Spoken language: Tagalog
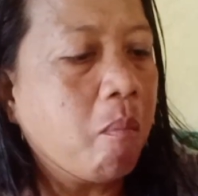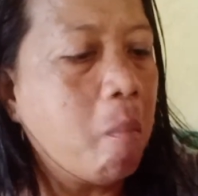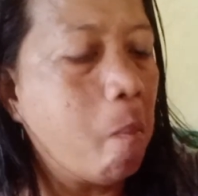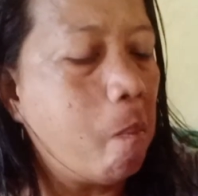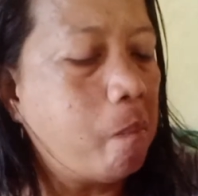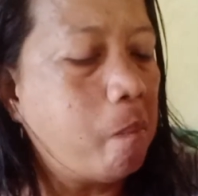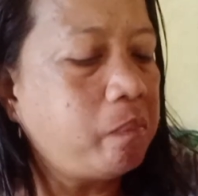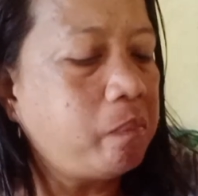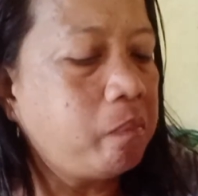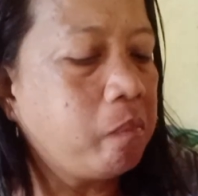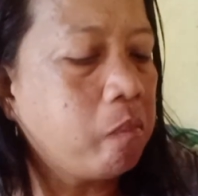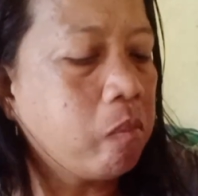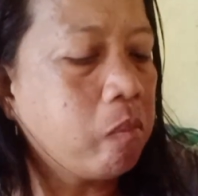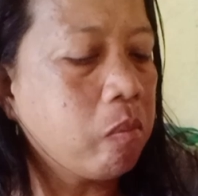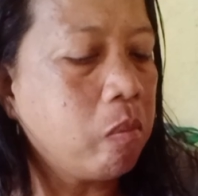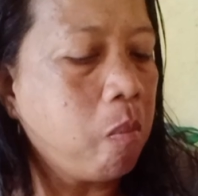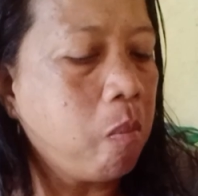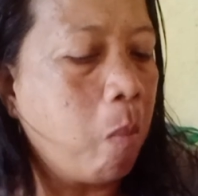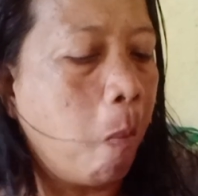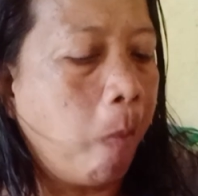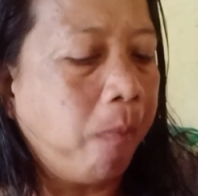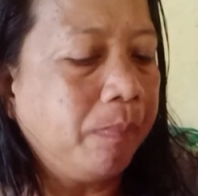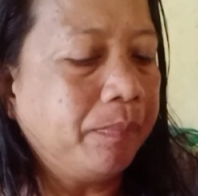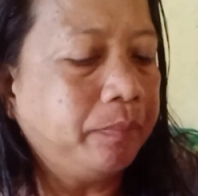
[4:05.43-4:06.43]
ano
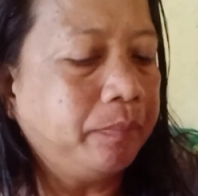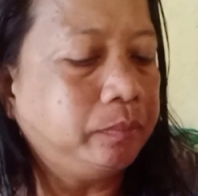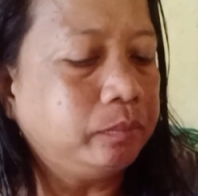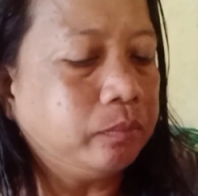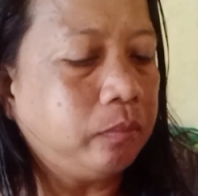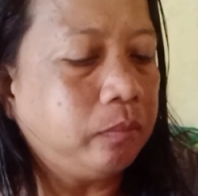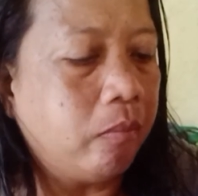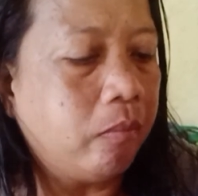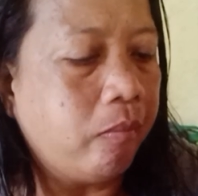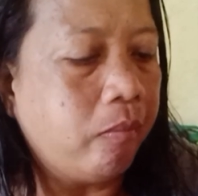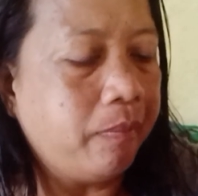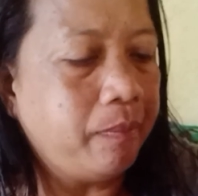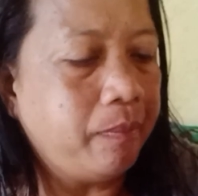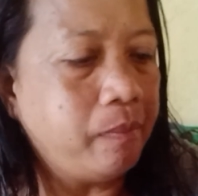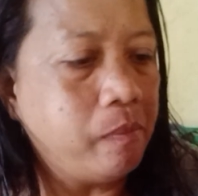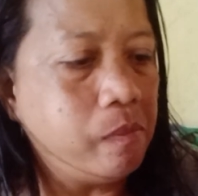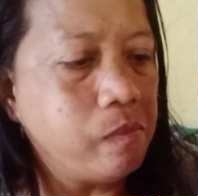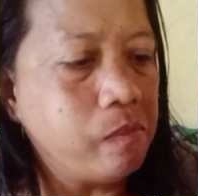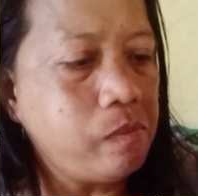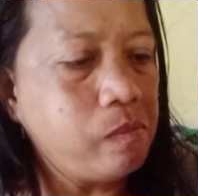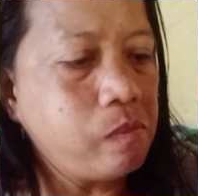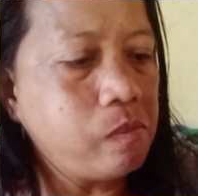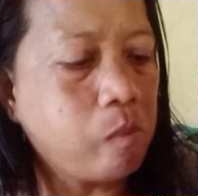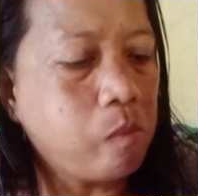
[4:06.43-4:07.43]
naman init,
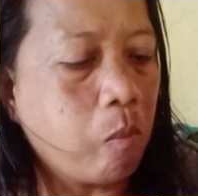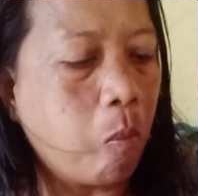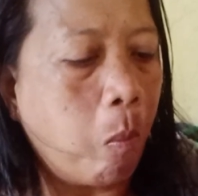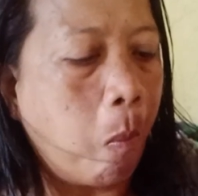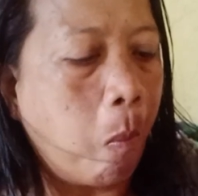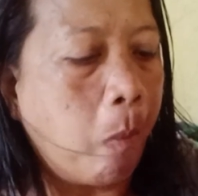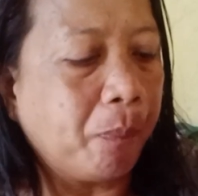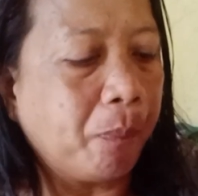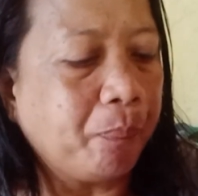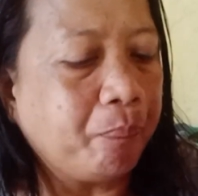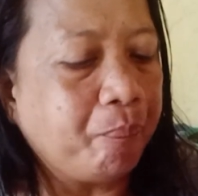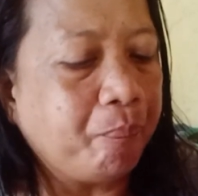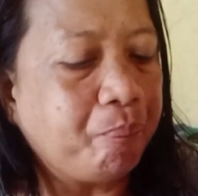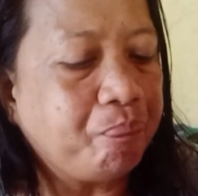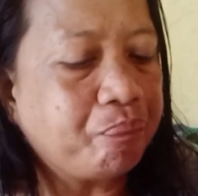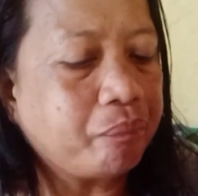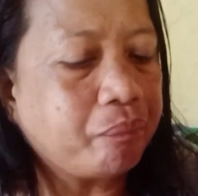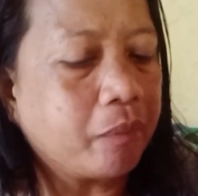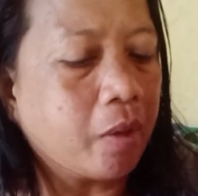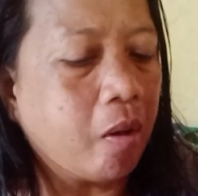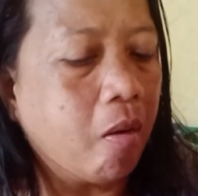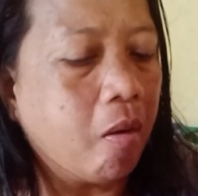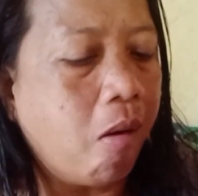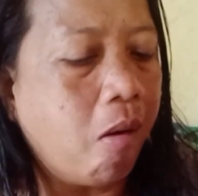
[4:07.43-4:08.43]
sobrang init.
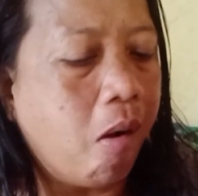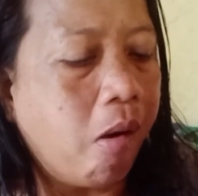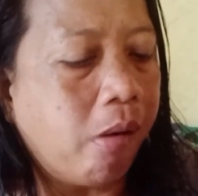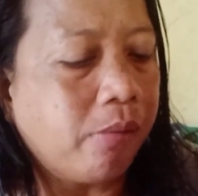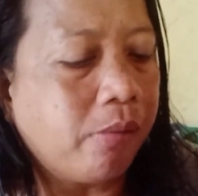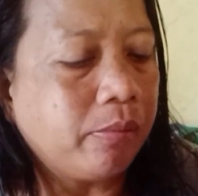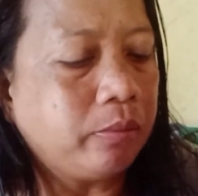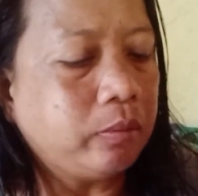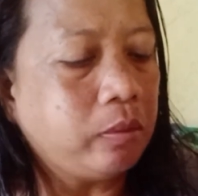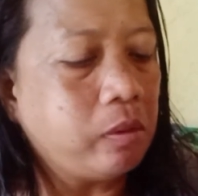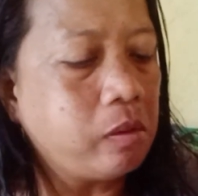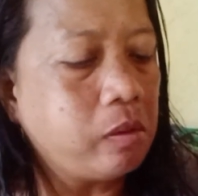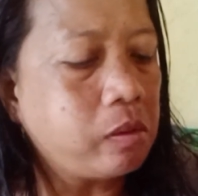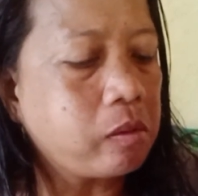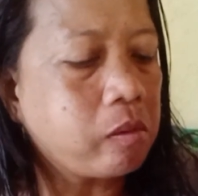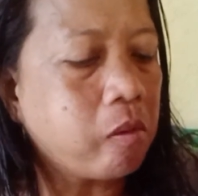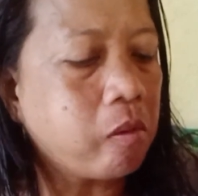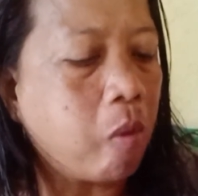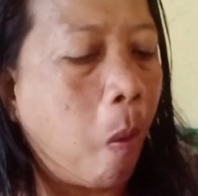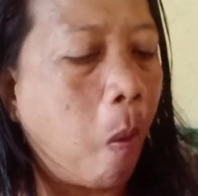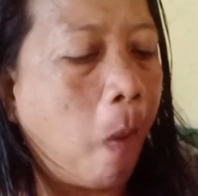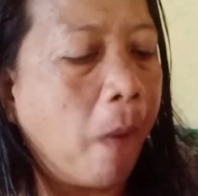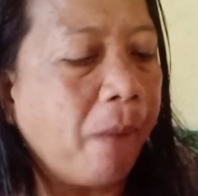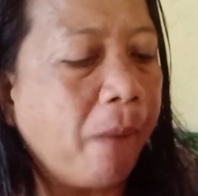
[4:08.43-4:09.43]

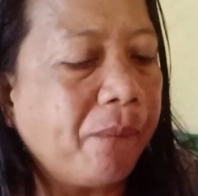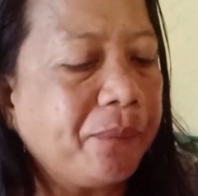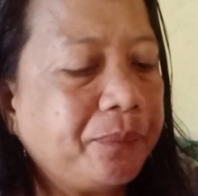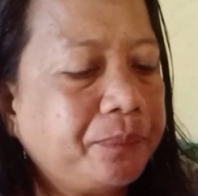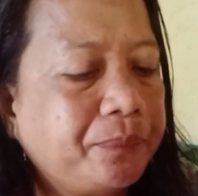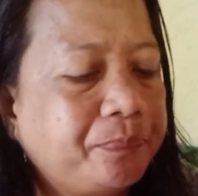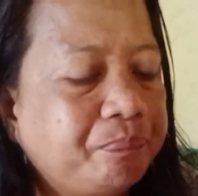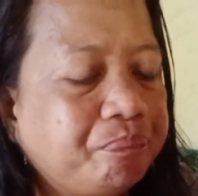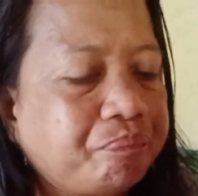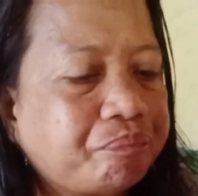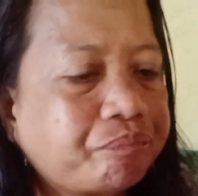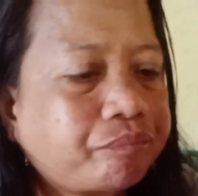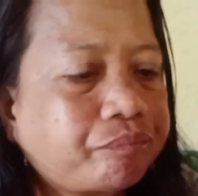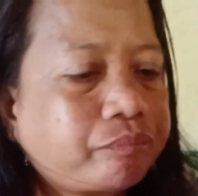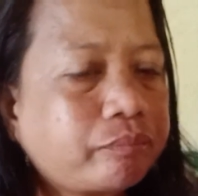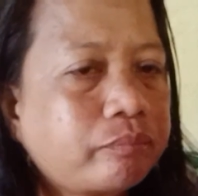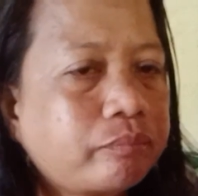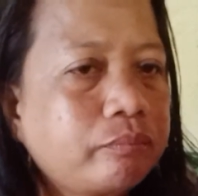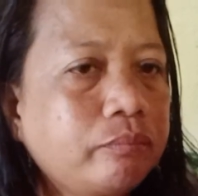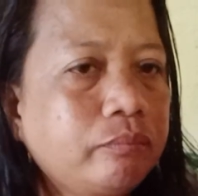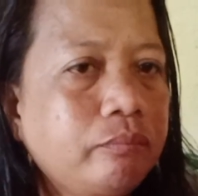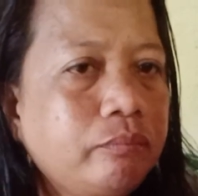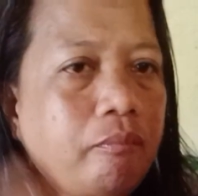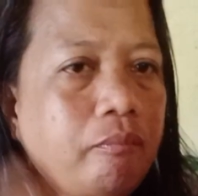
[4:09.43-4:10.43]
Kaya
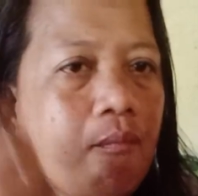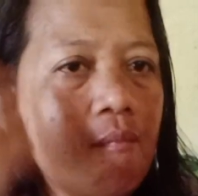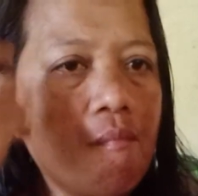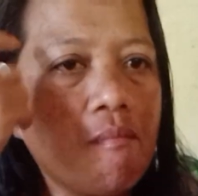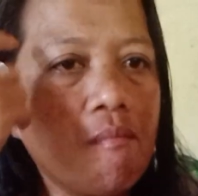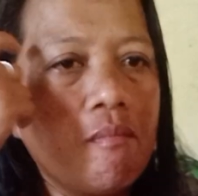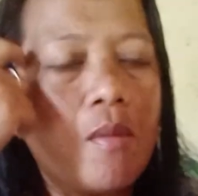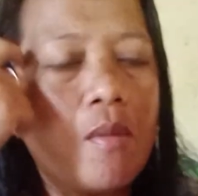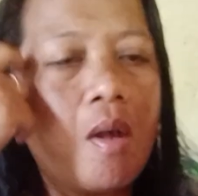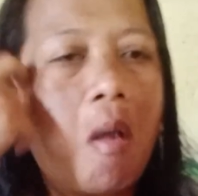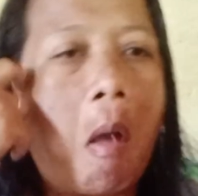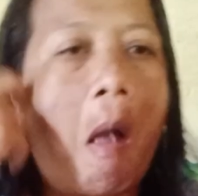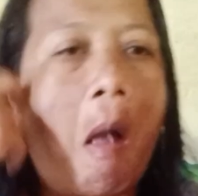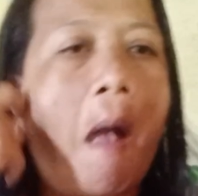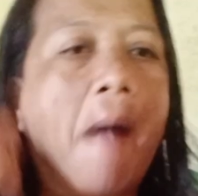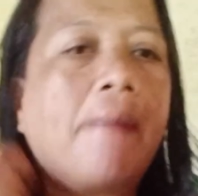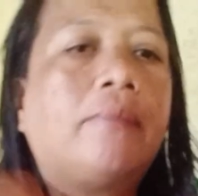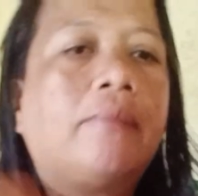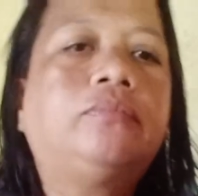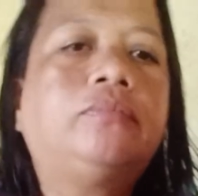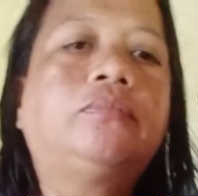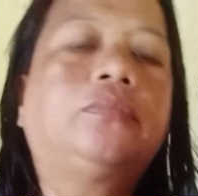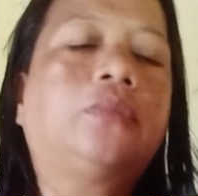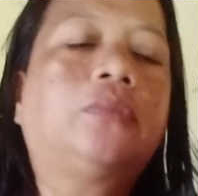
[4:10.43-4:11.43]
so yan naman si
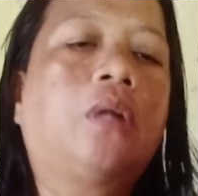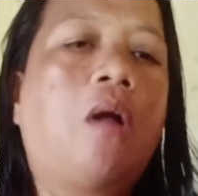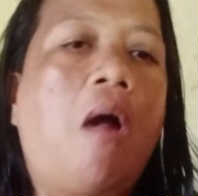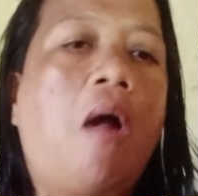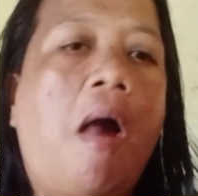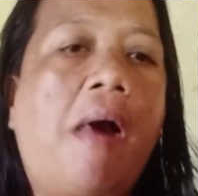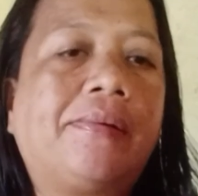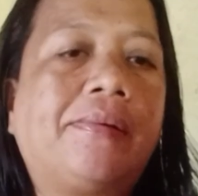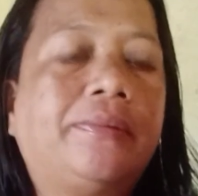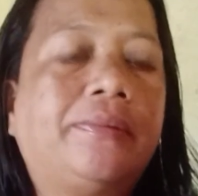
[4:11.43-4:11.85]
Jilay.